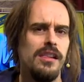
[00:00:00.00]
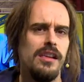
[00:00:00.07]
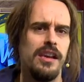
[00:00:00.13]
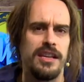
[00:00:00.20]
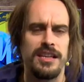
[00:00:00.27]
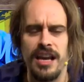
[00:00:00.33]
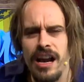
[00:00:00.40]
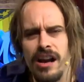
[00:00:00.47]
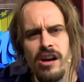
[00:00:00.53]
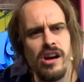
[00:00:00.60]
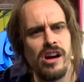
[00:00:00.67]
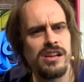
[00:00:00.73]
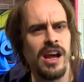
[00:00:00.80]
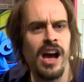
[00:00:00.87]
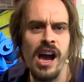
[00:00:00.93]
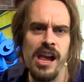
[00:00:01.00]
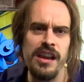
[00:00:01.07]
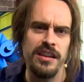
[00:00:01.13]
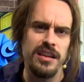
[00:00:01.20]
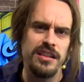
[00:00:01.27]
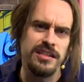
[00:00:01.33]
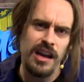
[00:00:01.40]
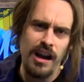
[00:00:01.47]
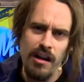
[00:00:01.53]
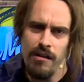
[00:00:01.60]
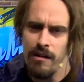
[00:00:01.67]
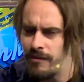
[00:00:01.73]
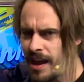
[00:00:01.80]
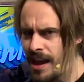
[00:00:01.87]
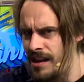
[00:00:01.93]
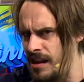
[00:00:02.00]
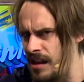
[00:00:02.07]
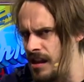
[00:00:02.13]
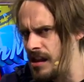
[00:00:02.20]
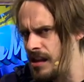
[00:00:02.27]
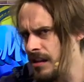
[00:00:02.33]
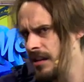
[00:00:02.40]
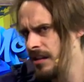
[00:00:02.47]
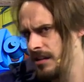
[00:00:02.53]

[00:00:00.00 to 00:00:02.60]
ich trage heute eine Dauerwelle.